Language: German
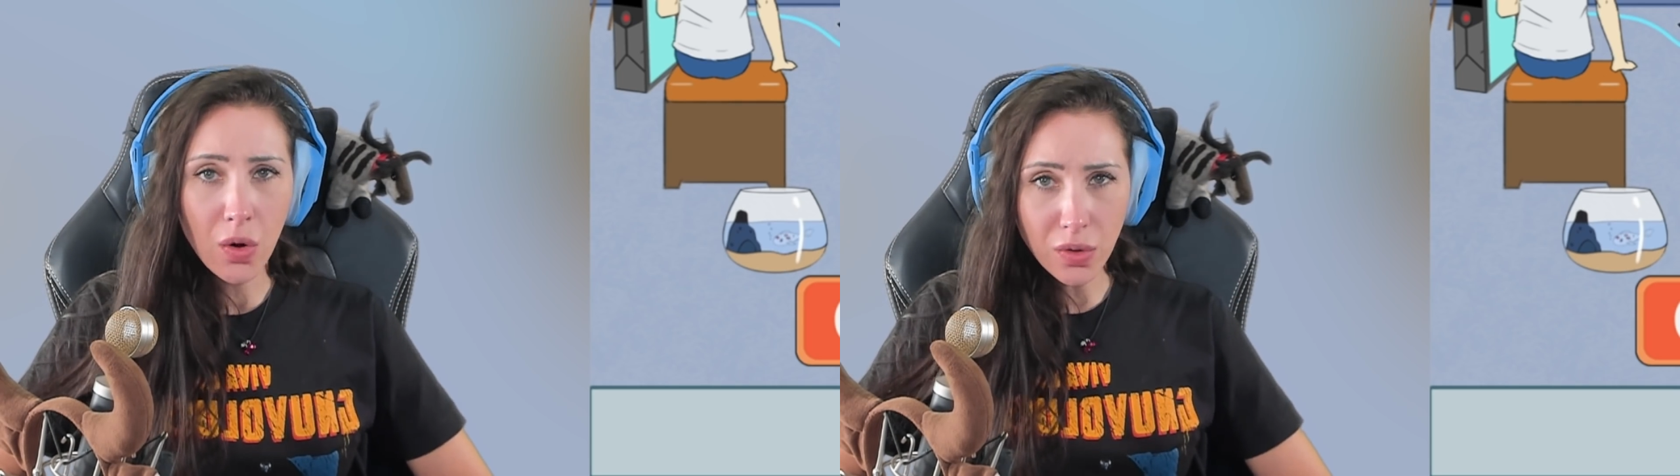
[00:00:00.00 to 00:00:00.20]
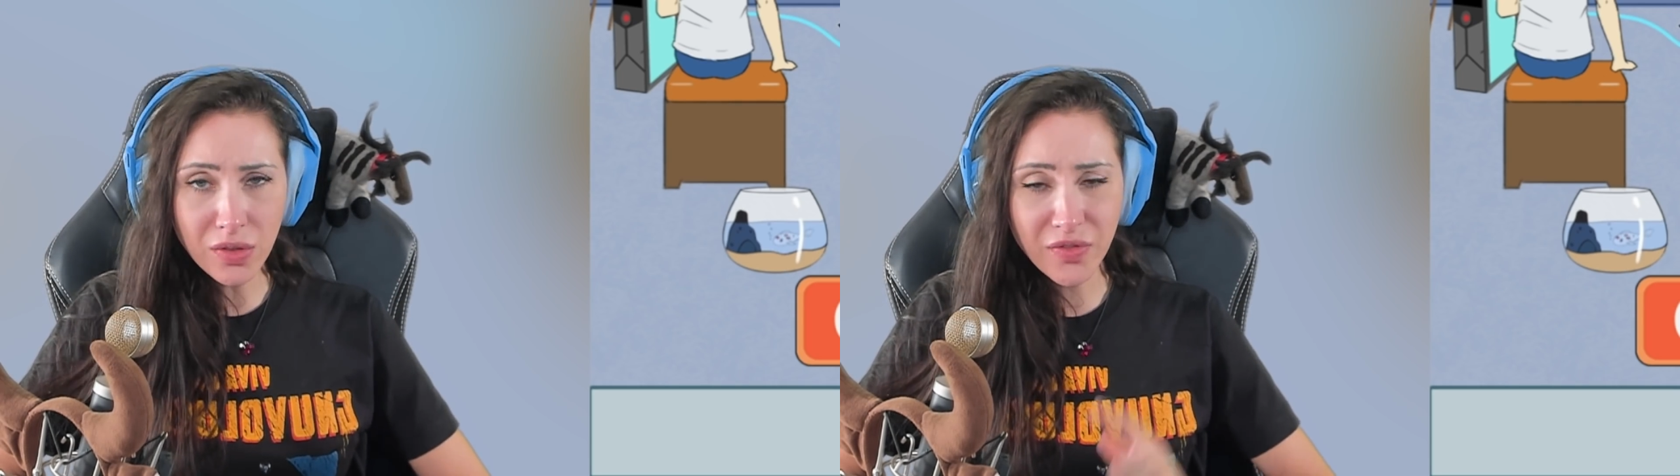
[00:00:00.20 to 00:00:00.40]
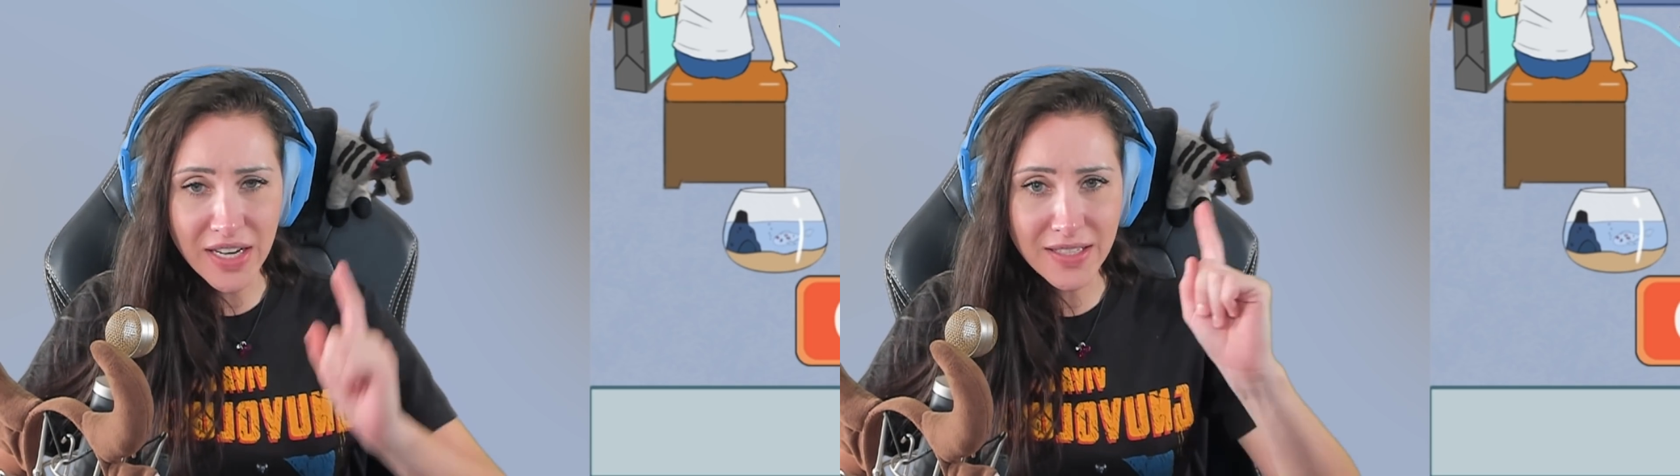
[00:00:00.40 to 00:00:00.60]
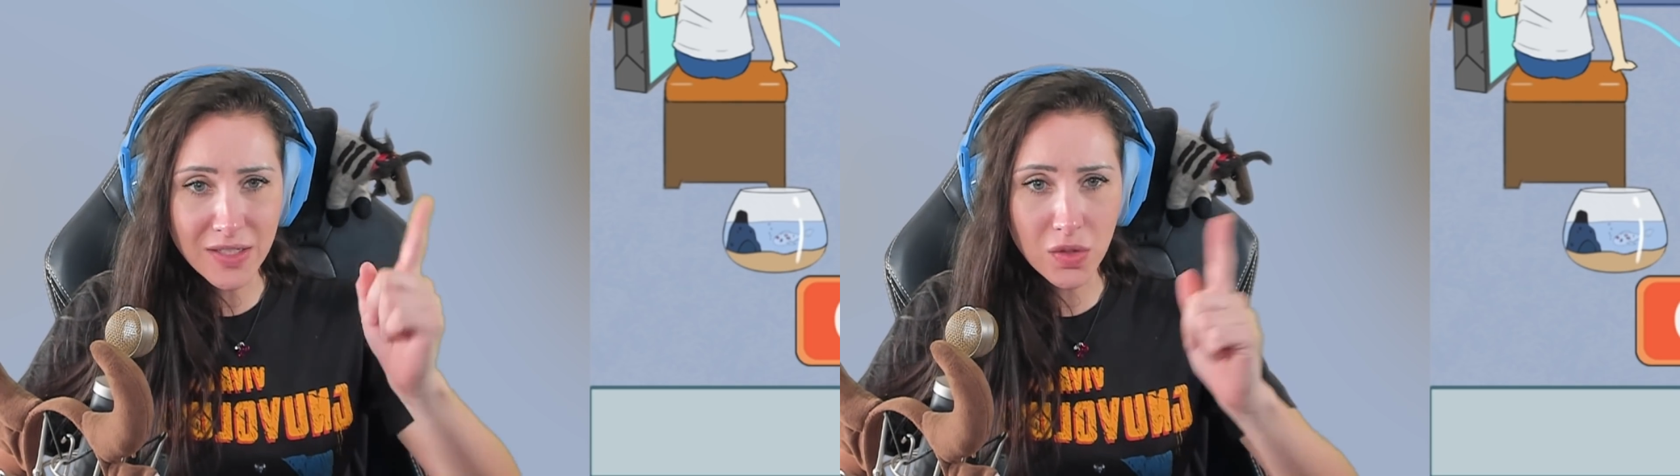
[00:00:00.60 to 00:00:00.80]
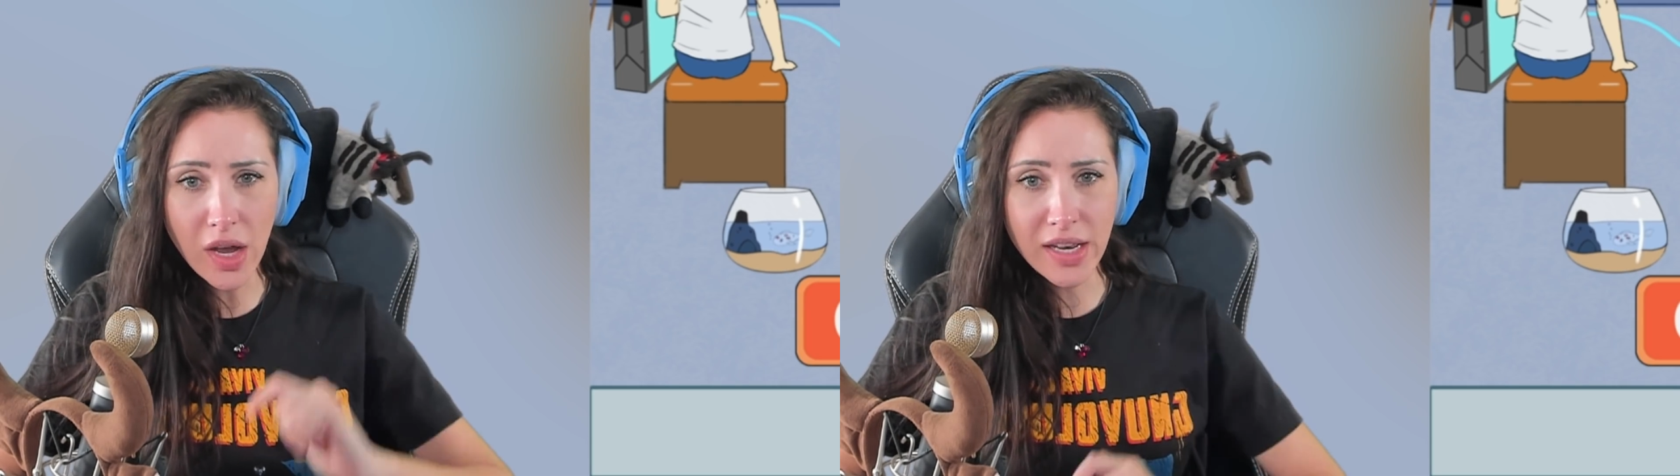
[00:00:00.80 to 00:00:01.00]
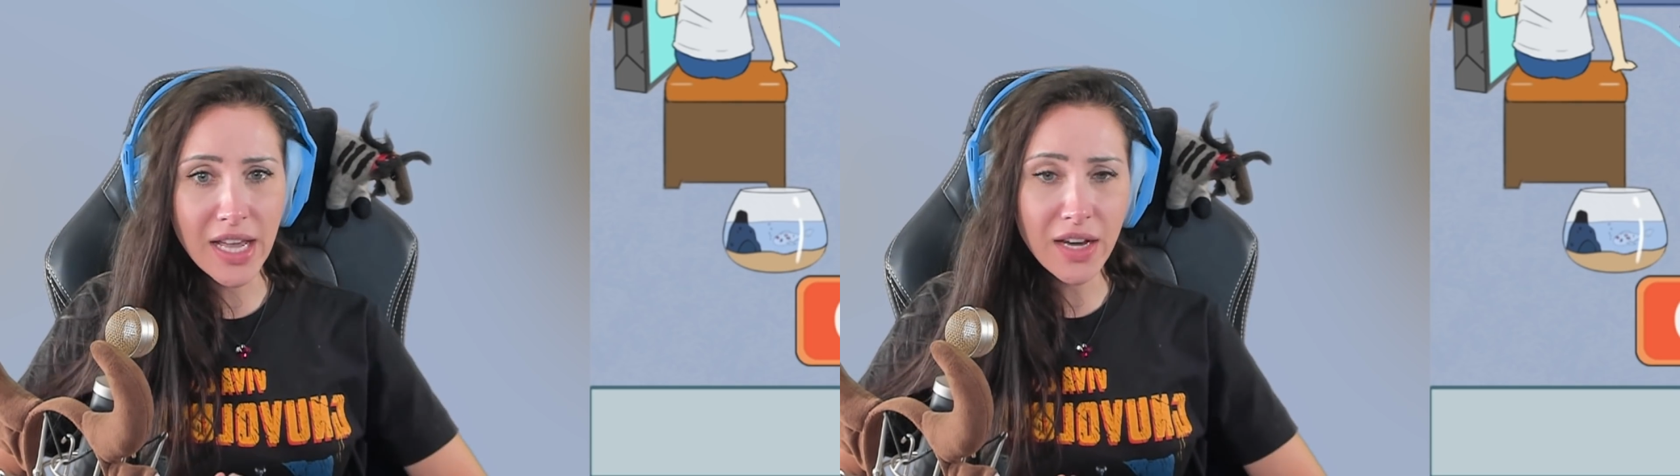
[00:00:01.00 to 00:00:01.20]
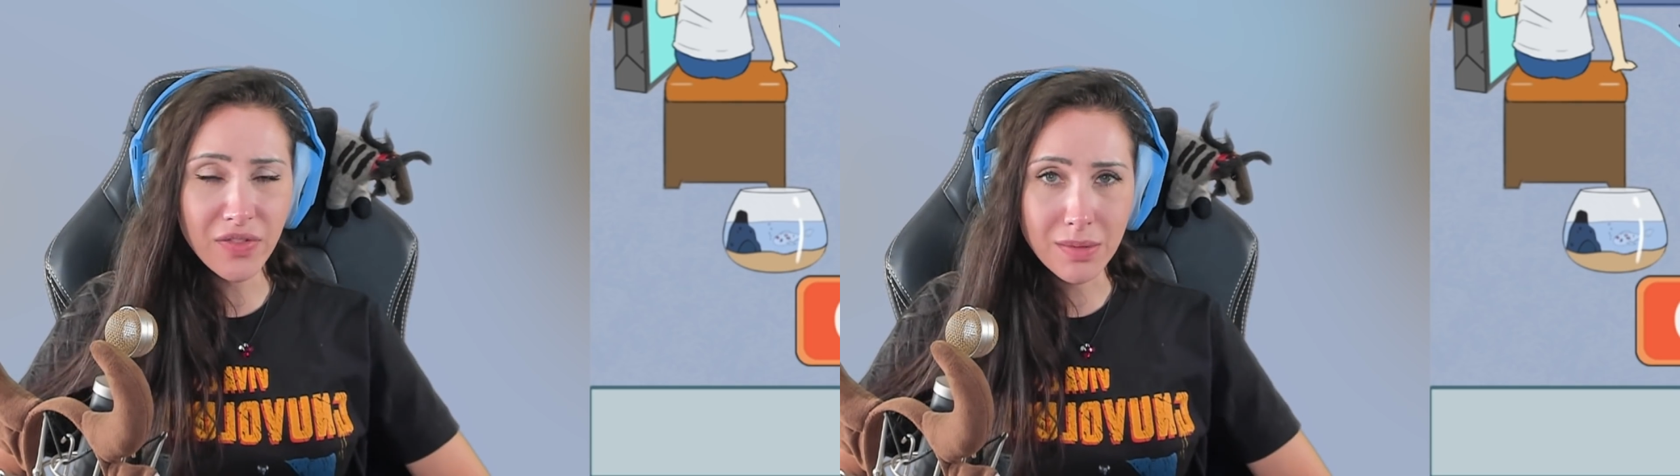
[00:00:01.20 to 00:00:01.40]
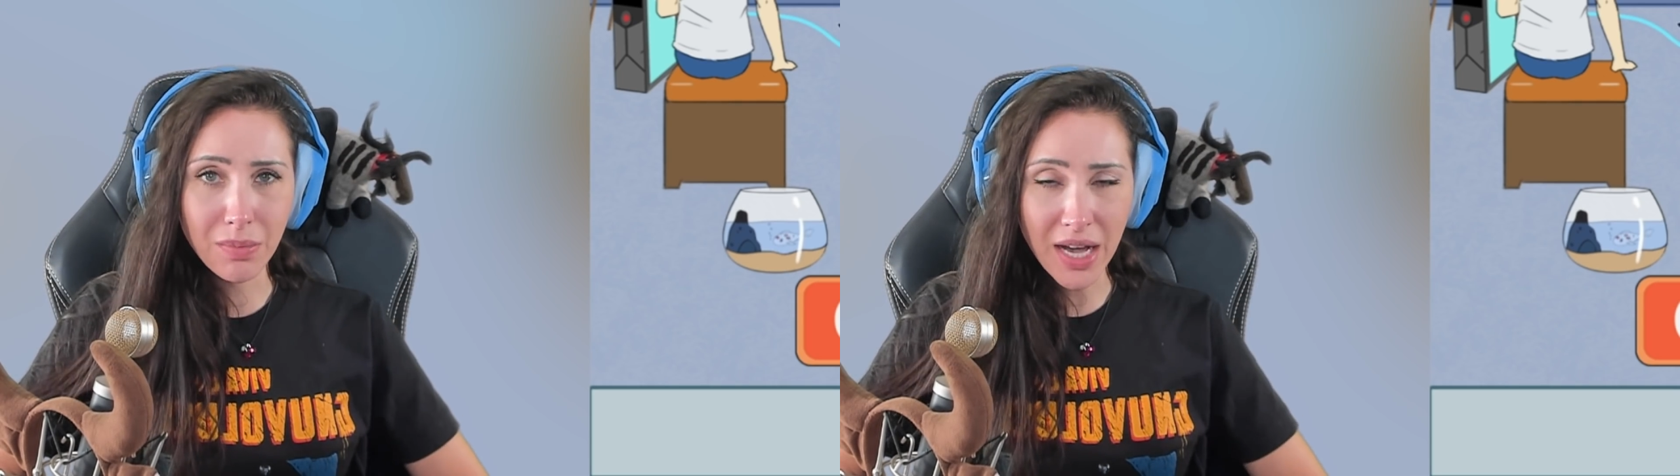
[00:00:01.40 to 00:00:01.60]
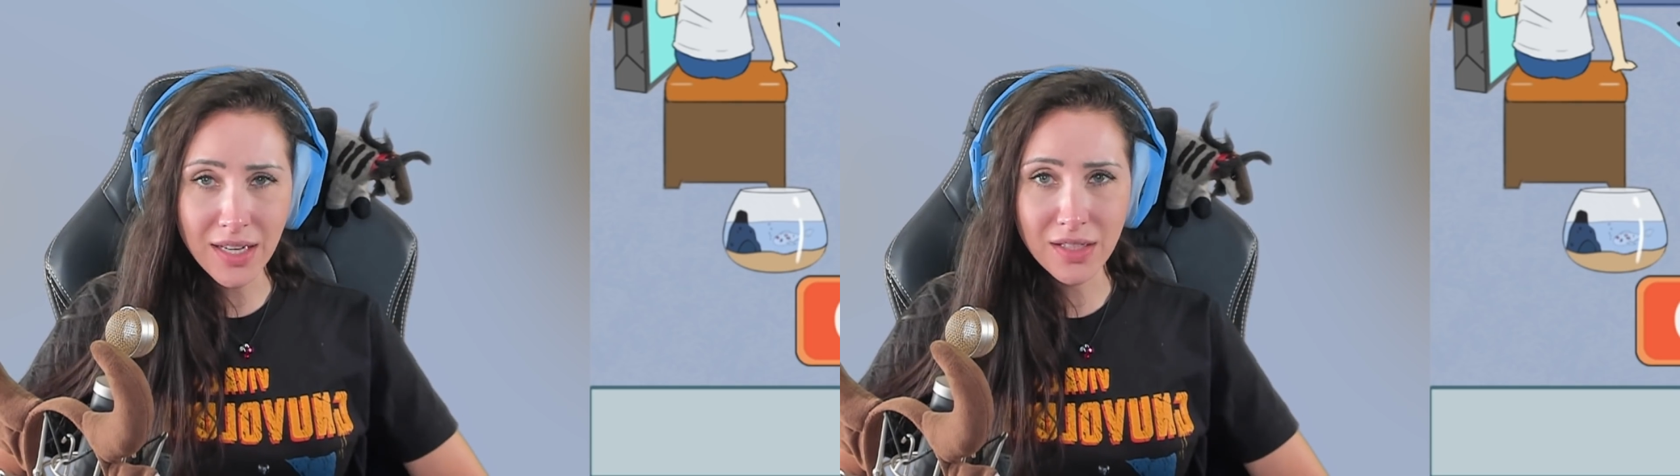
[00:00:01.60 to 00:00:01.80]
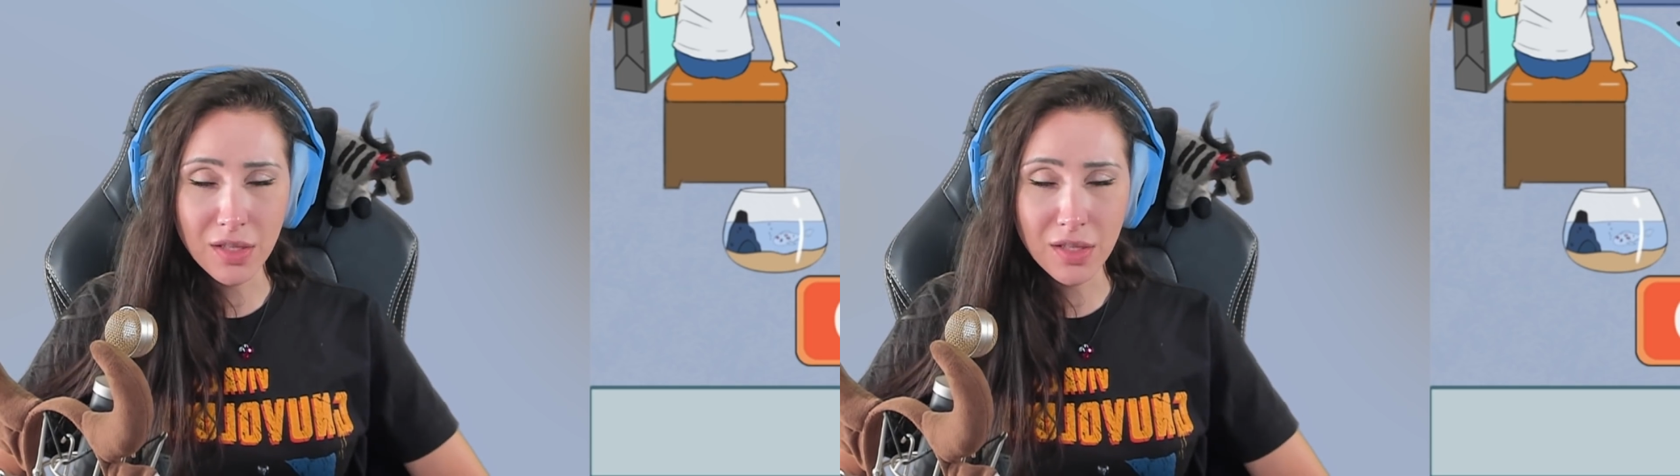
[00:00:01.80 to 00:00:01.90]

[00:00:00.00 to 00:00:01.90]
Und falls ihr so einen nervigen Partner